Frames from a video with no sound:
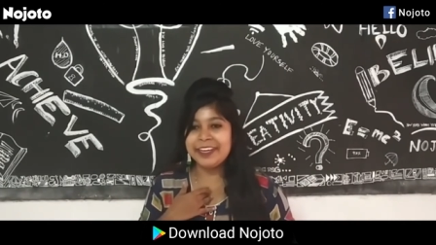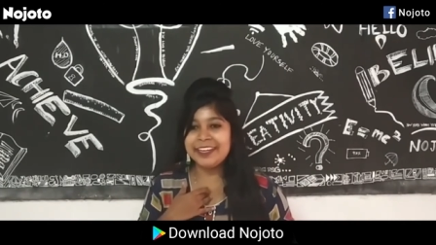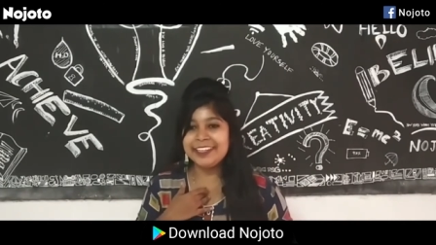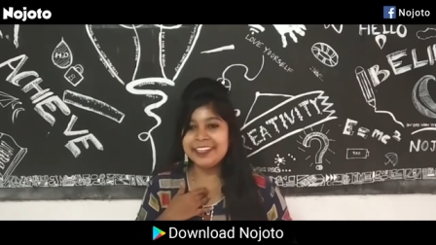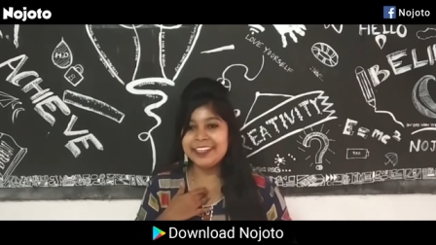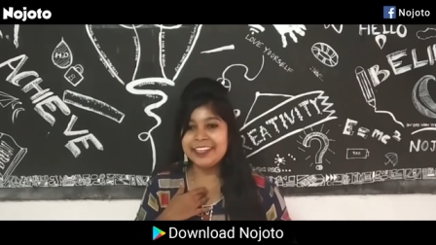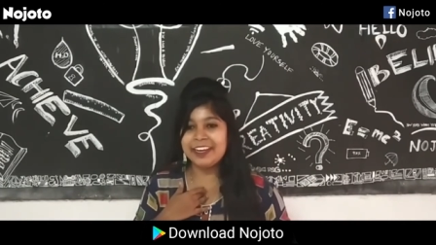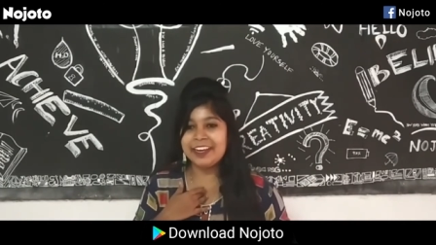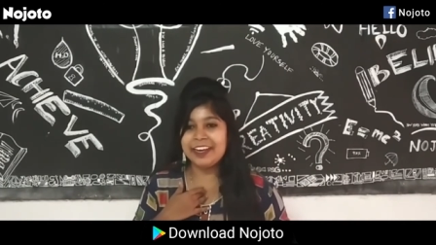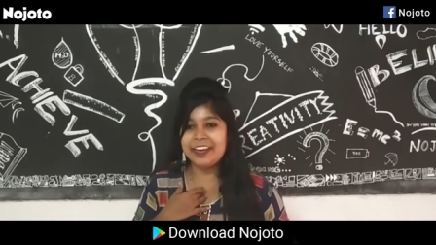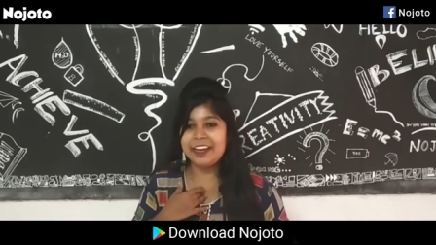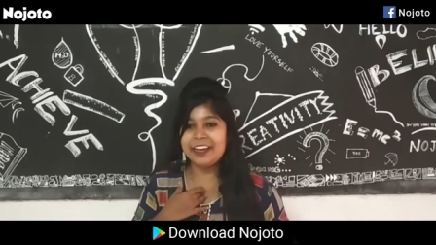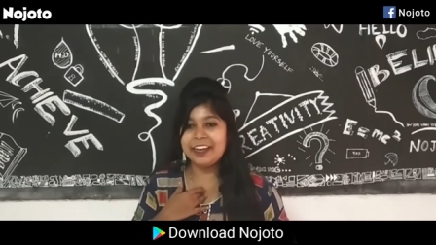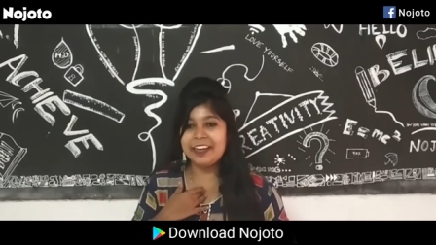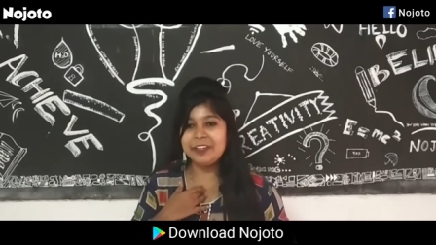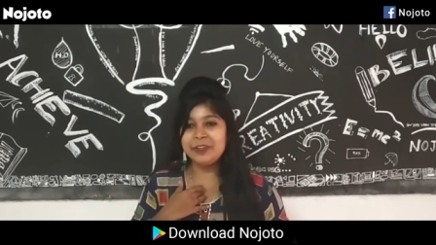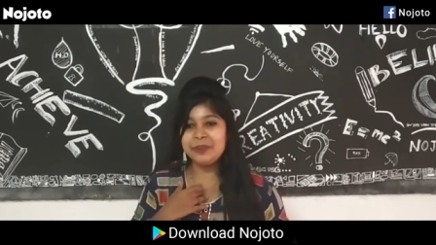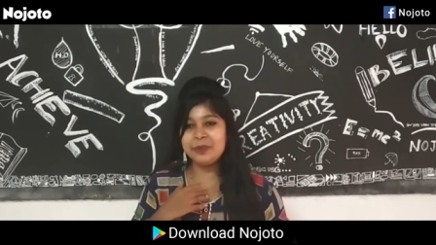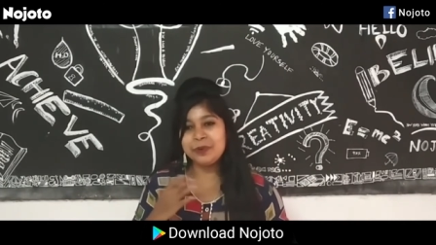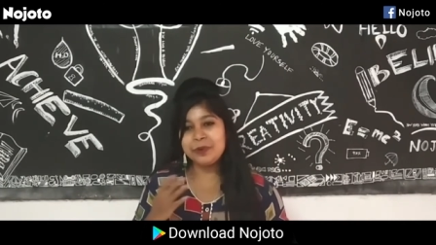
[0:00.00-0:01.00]
मैंने कहा
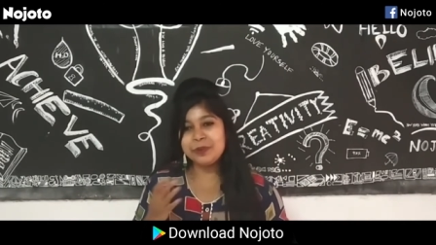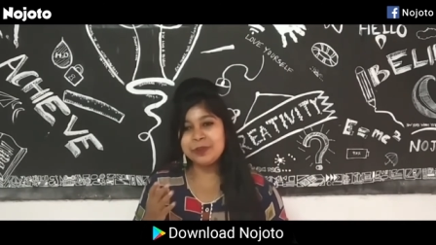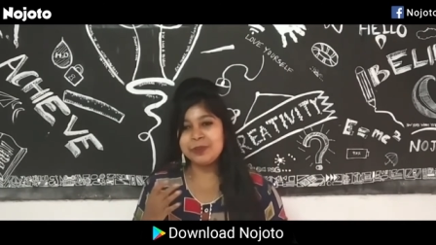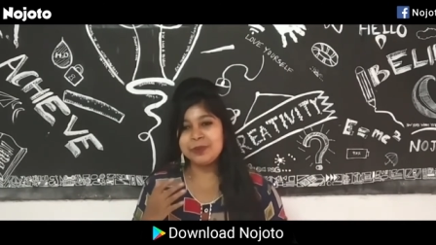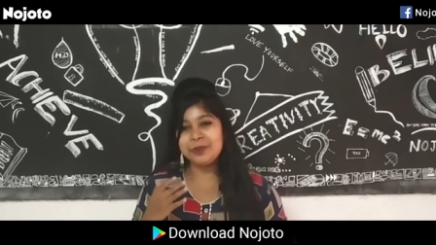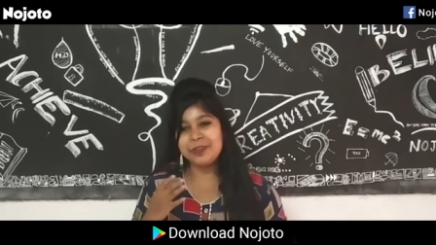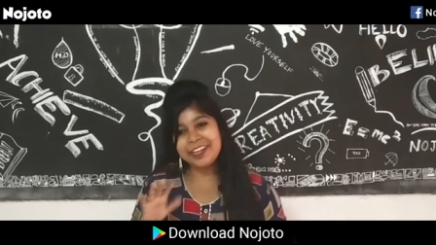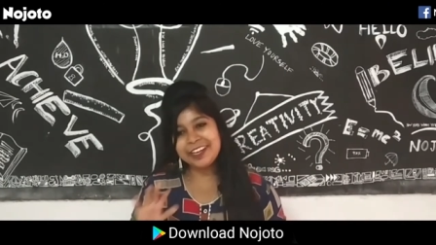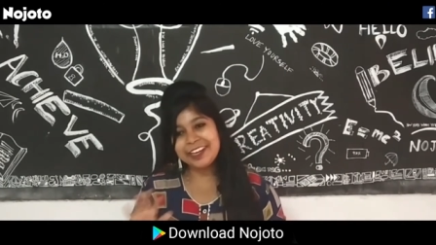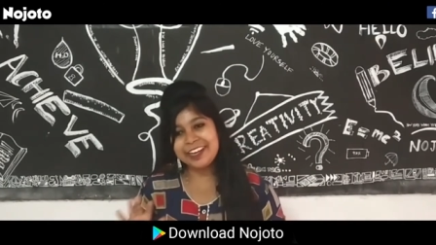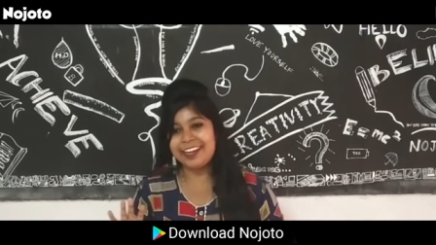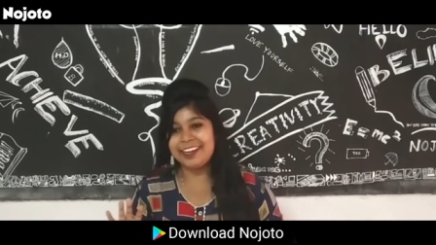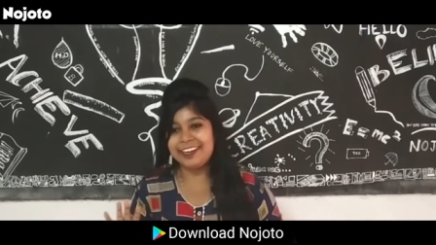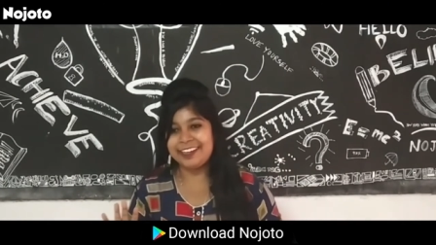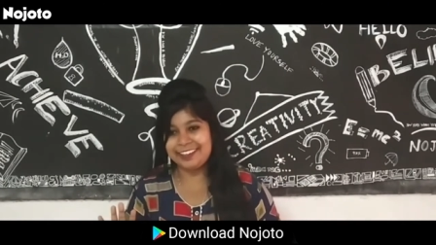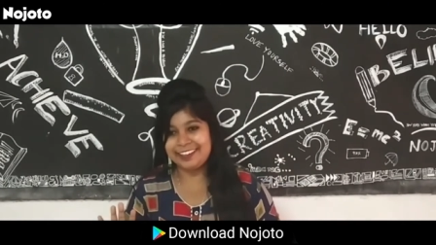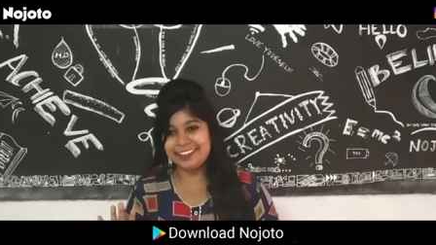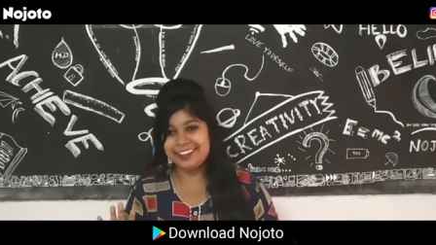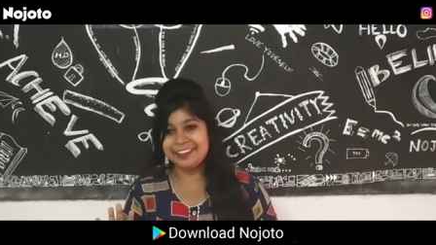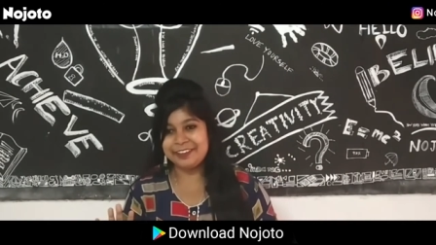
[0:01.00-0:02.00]
रोक तो लगा
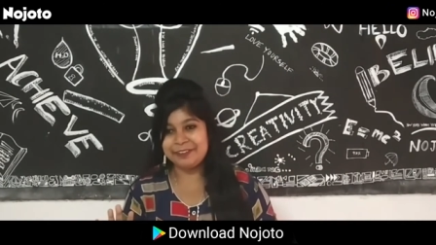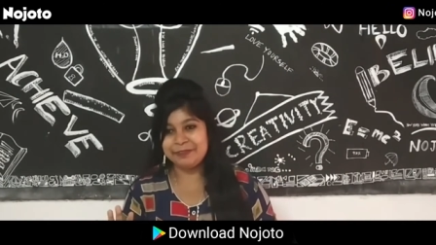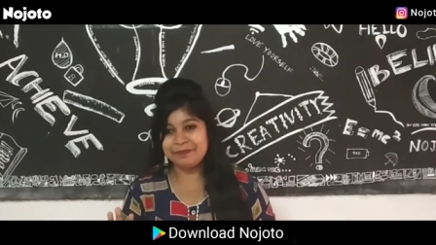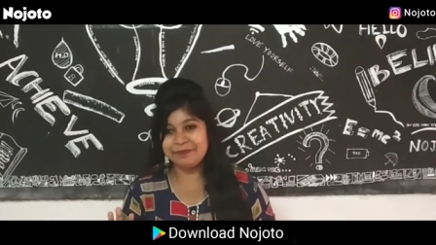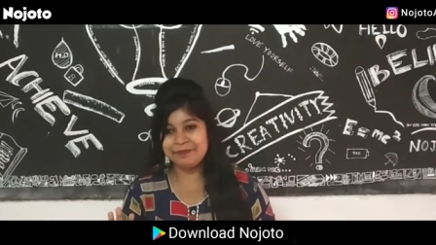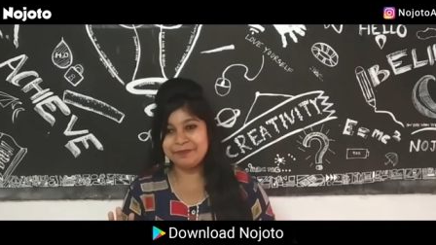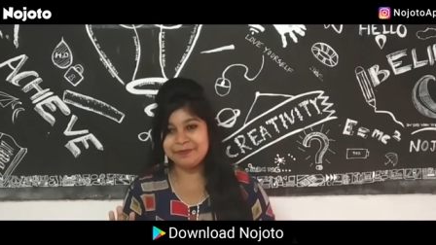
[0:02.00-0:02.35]
लेंगे हम